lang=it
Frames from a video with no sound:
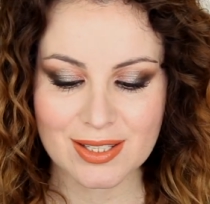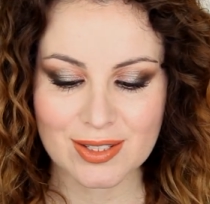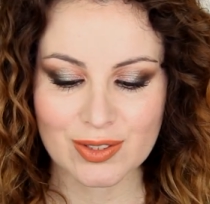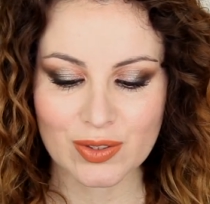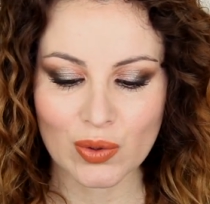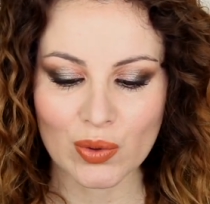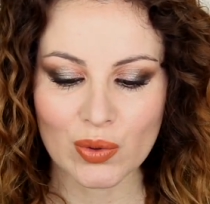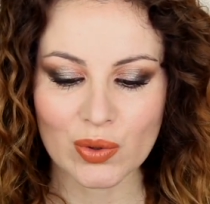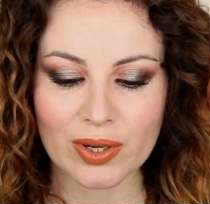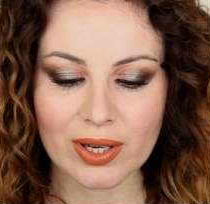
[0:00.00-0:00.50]

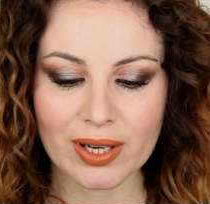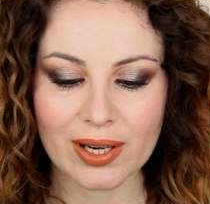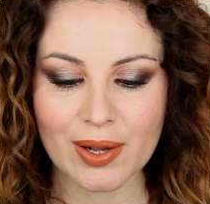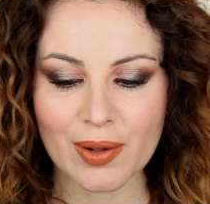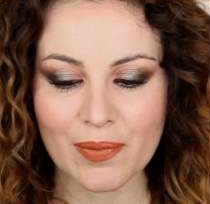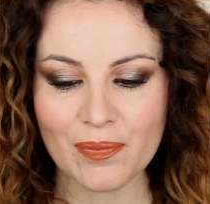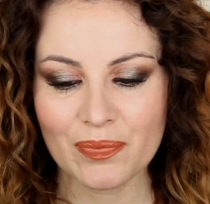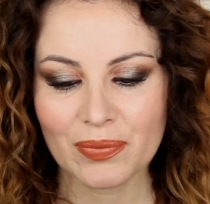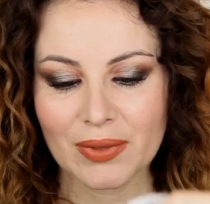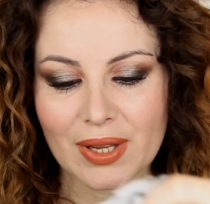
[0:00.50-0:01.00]
Store.
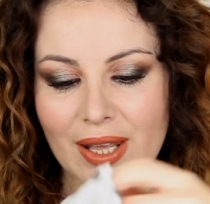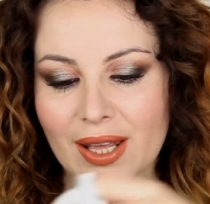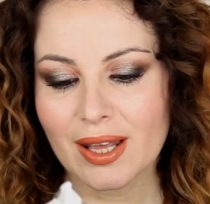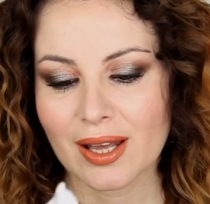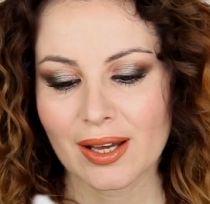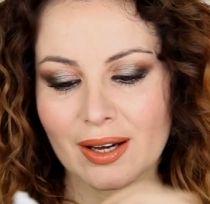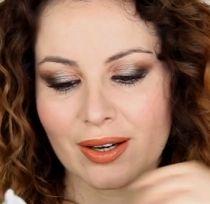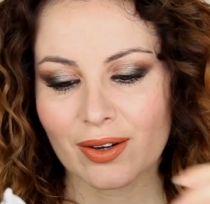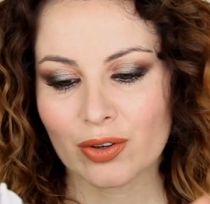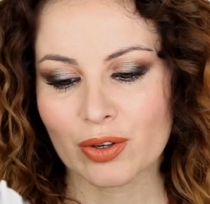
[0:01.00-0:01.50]

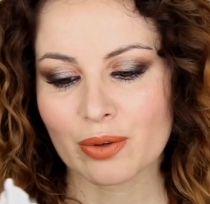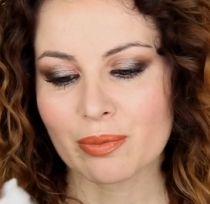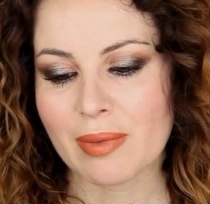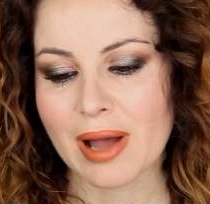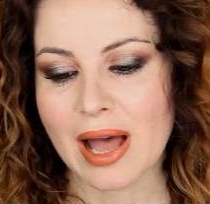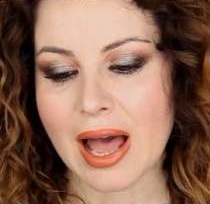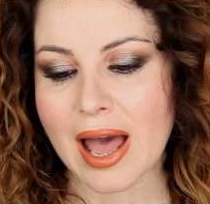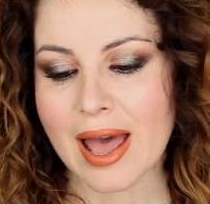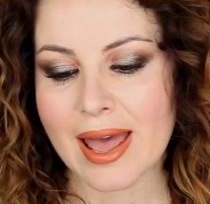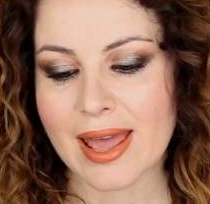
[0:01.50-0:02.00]

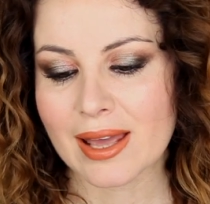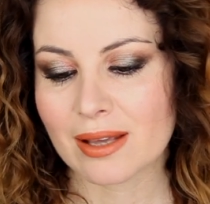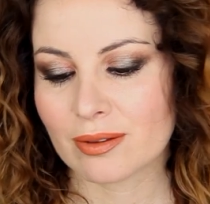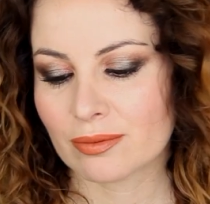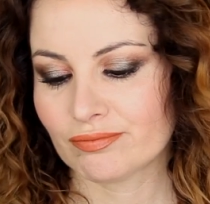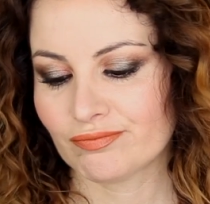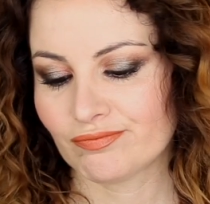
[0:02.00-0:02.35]
Ormai